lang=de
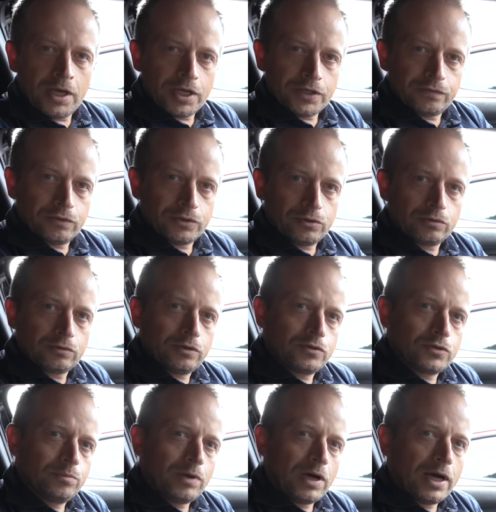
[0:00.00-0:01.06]
Es versorgt euch
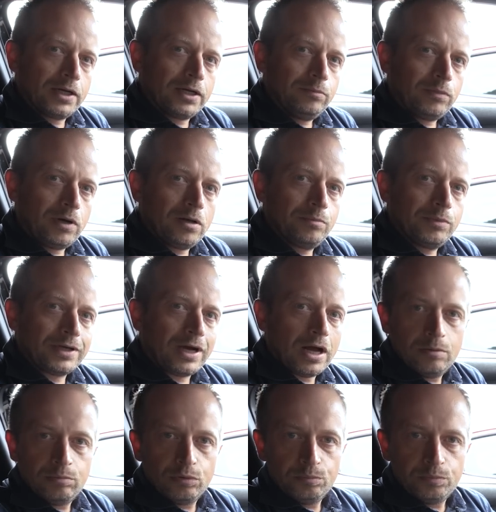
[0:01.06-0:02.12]
zum einen mal mit
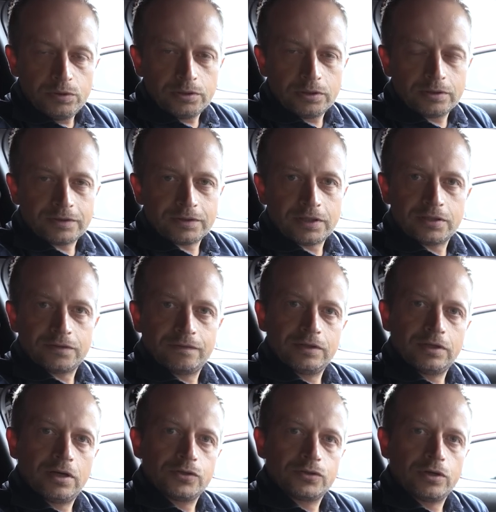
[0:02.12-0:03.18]
Albumbildern, das heißt, wenn
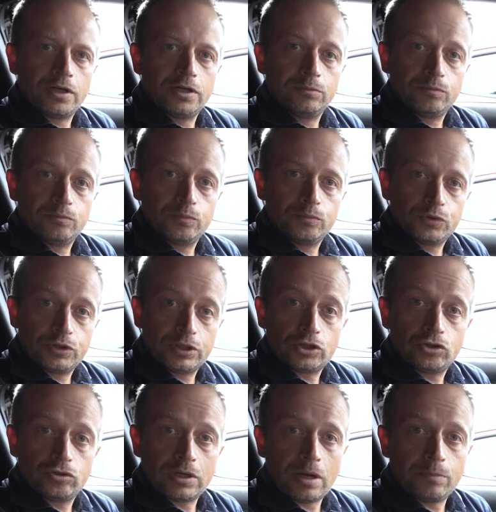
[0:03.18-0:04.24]
ihr also ein
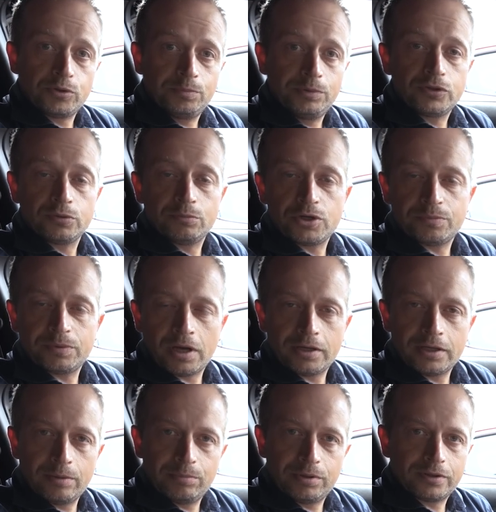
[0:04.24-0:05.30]
Musikstück abspielt, zum Beispiel
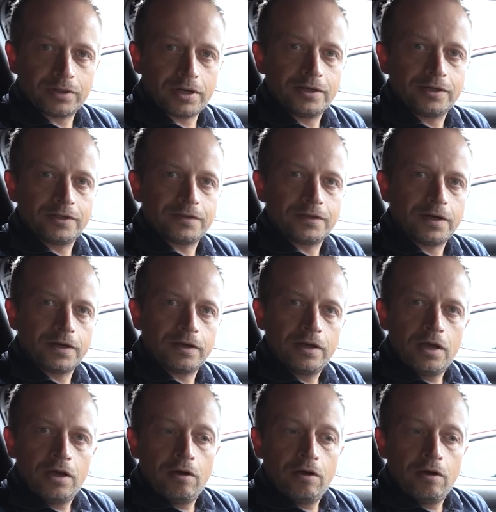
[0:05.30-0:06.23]
eine MP3-Datei